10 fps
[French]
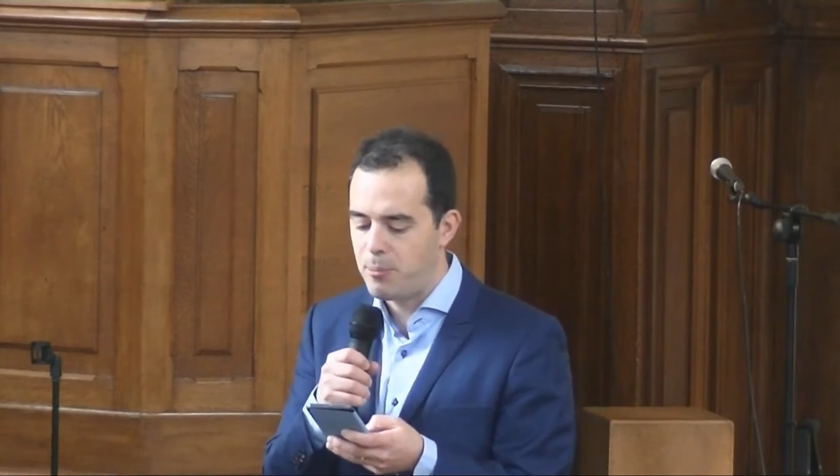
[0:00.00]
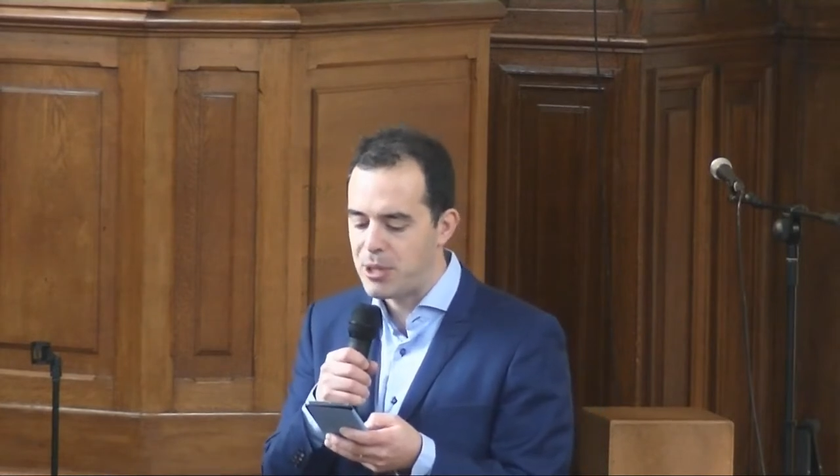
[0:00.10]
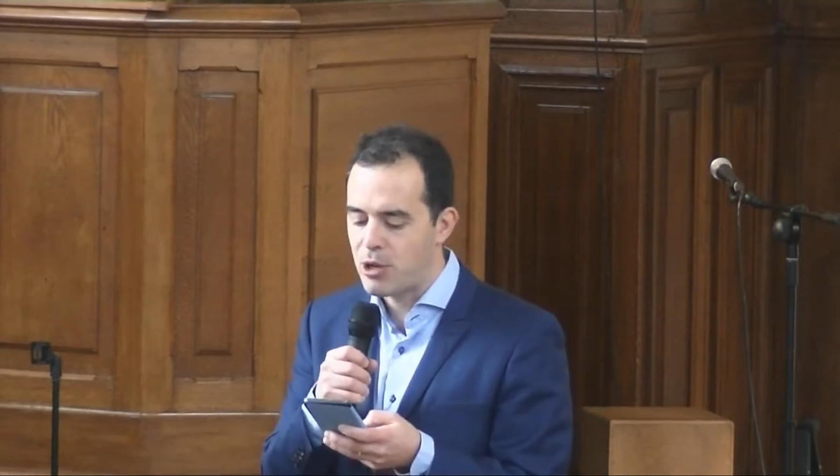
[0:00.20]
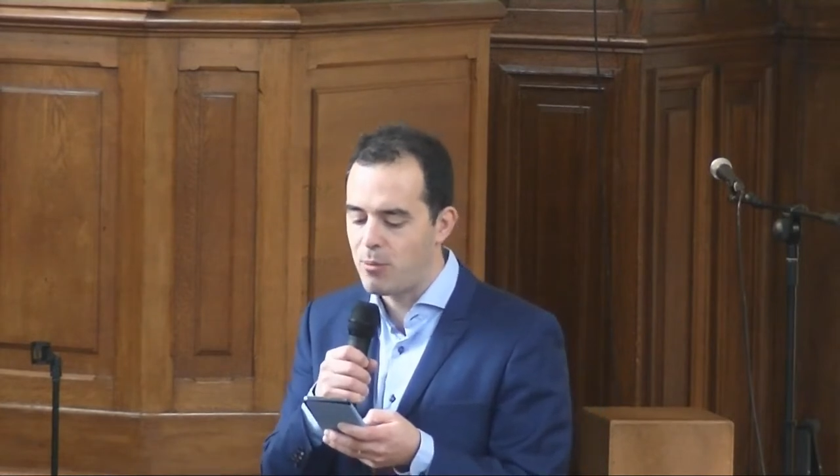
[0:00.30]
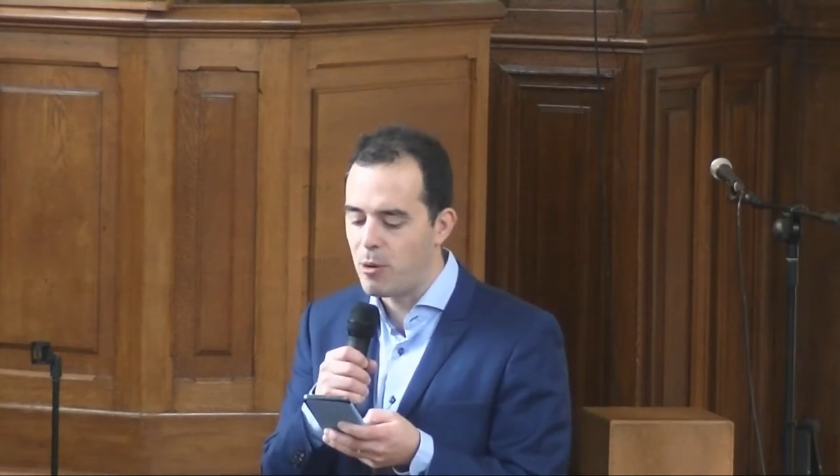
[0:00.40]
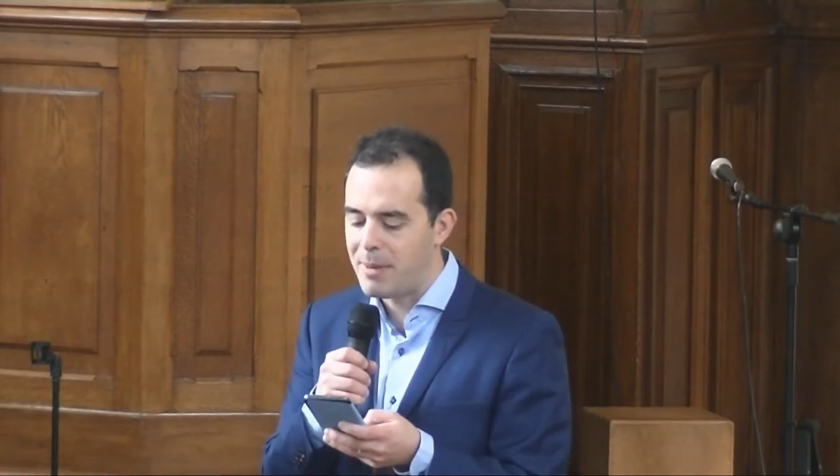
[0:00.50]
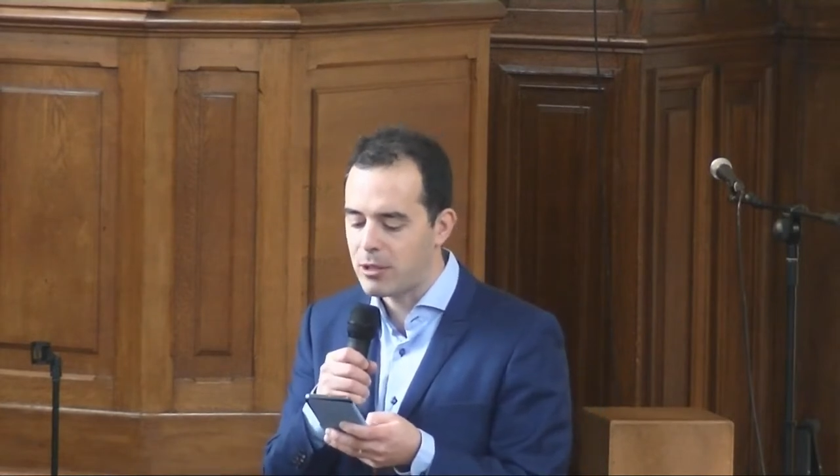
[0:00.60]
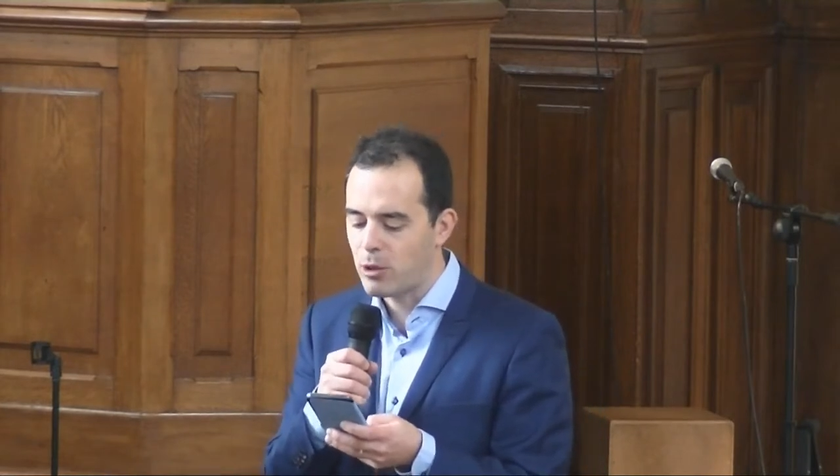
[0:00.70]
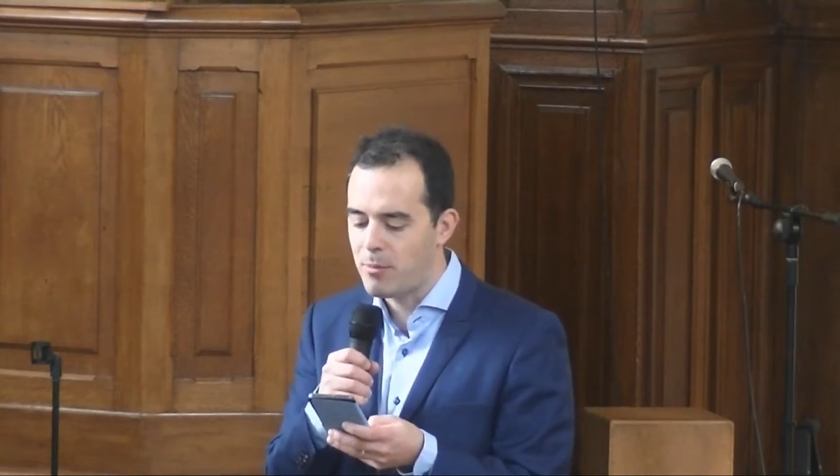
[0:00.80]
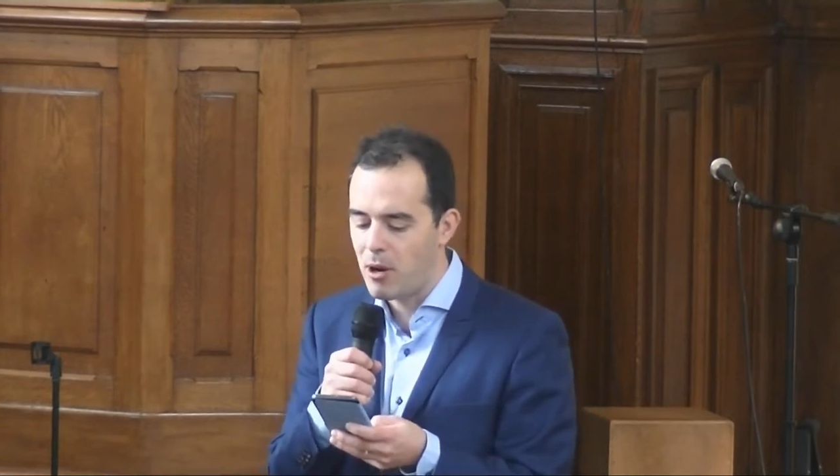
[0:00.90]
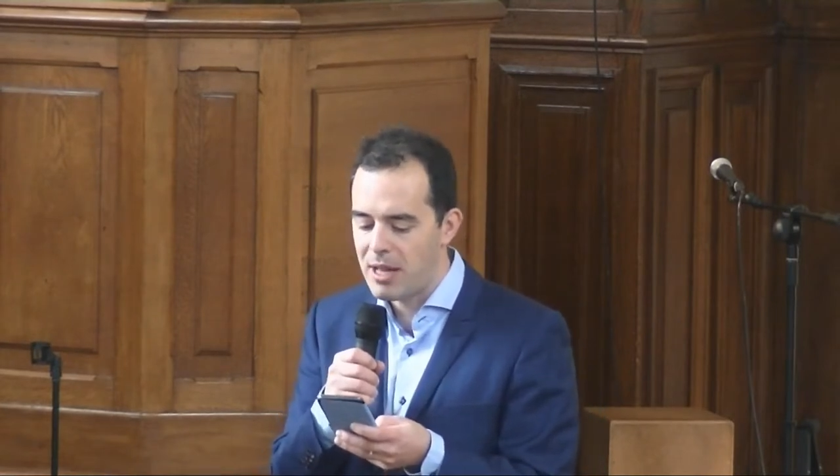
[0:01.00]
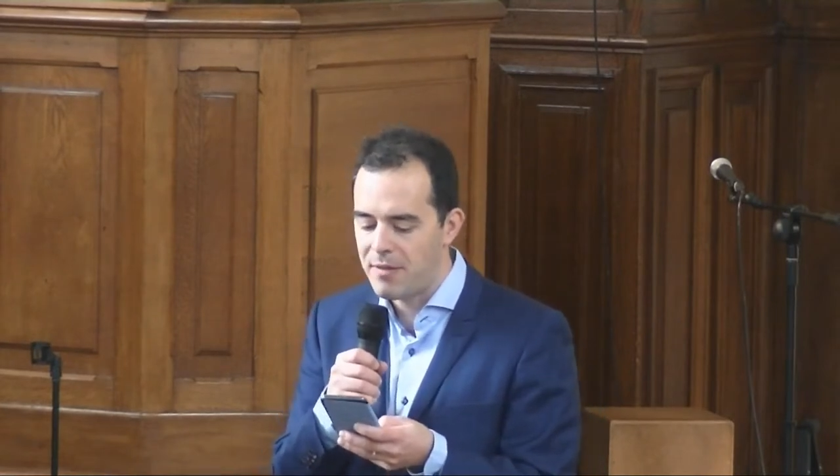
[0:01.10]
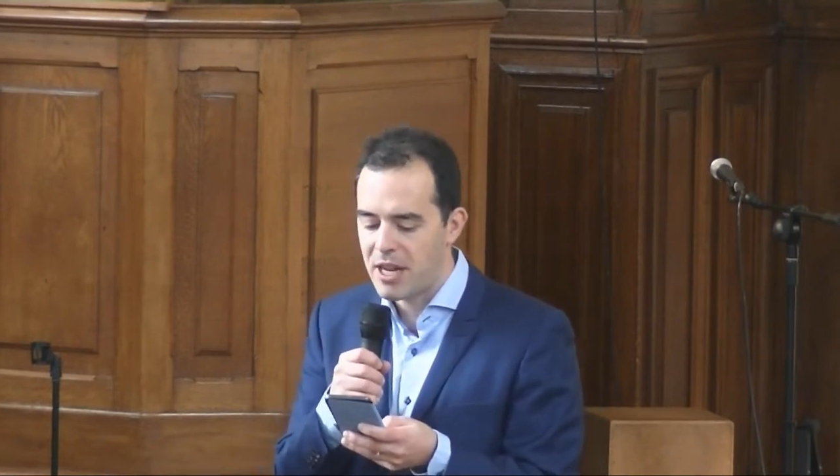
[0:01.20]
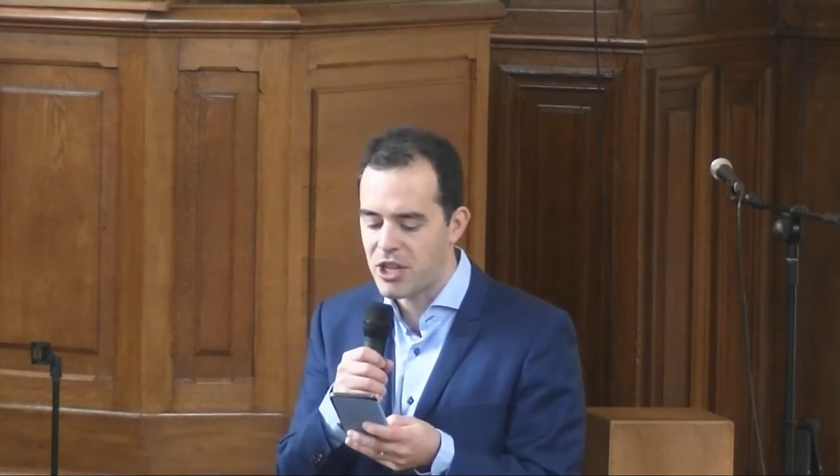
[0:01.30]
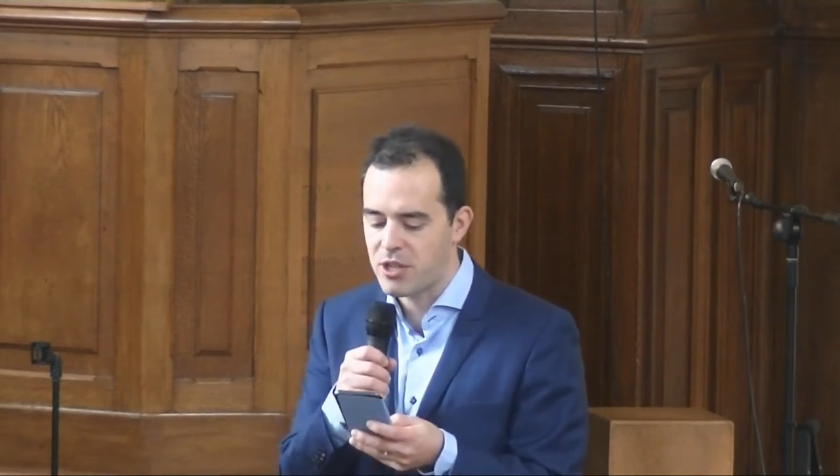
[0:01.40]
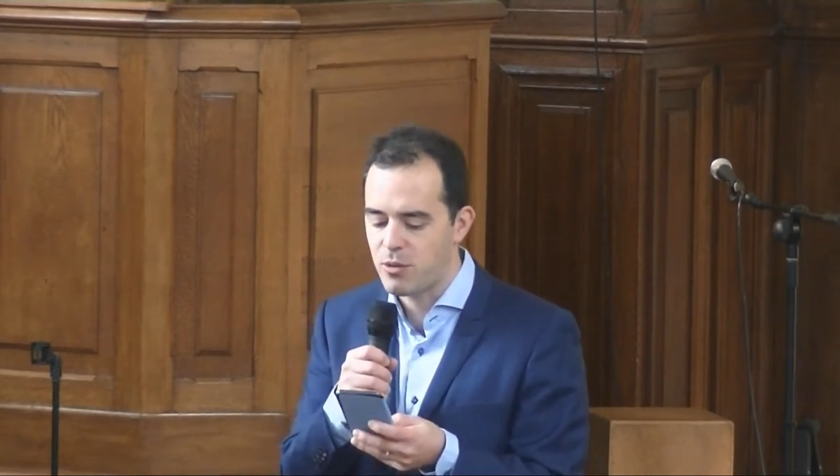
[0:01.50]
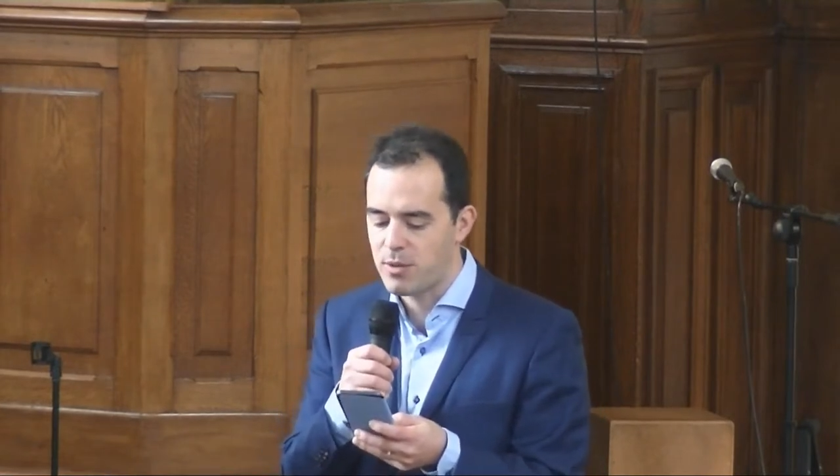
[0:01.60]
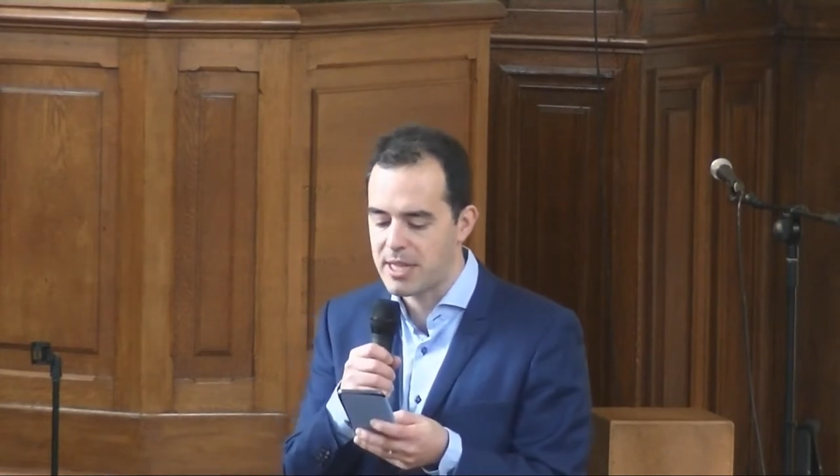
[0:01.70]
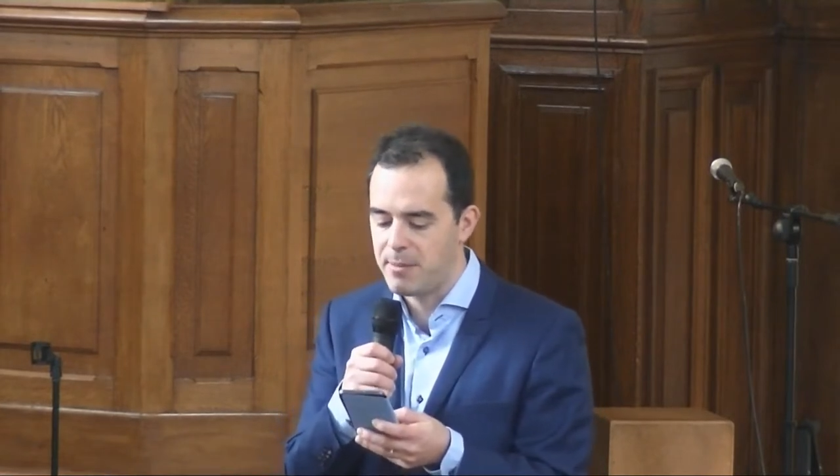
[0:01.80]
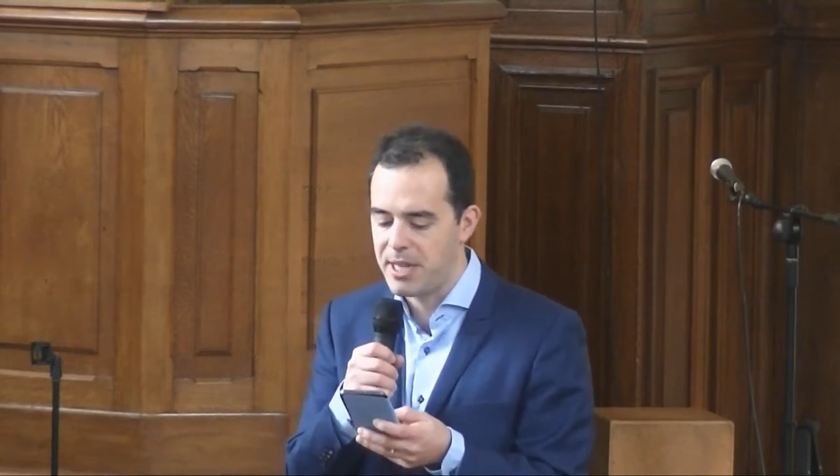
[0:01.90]
puisque mon maître m'enlève la
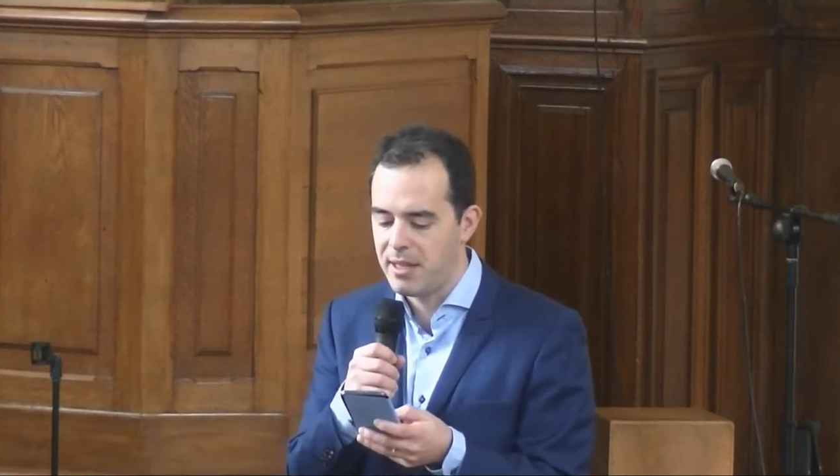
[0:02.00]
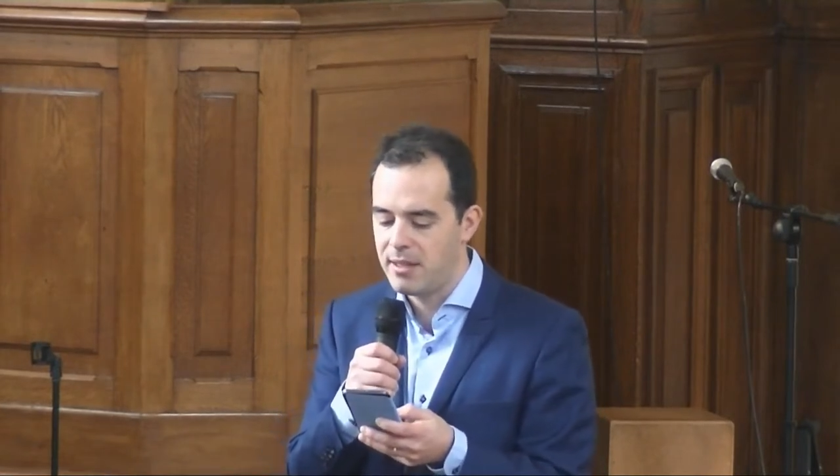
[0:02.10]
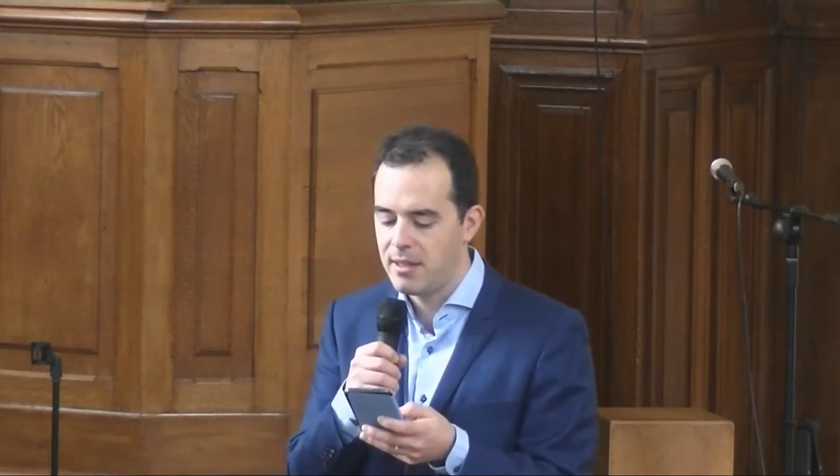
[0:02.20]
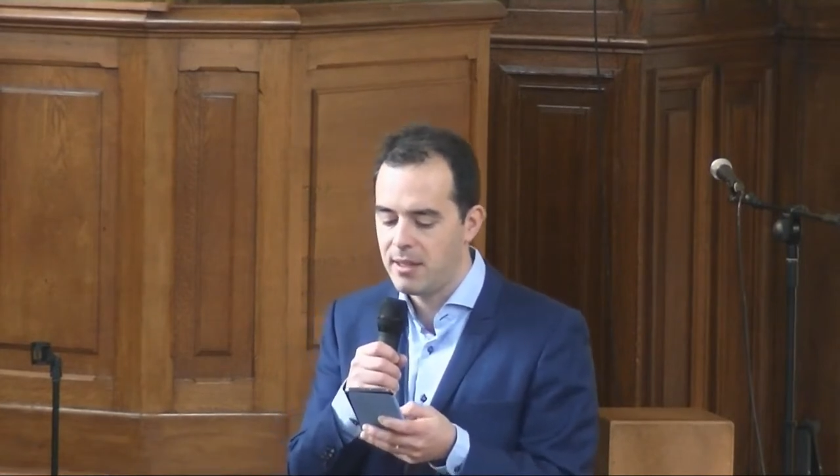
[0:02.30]
gestion de ses biens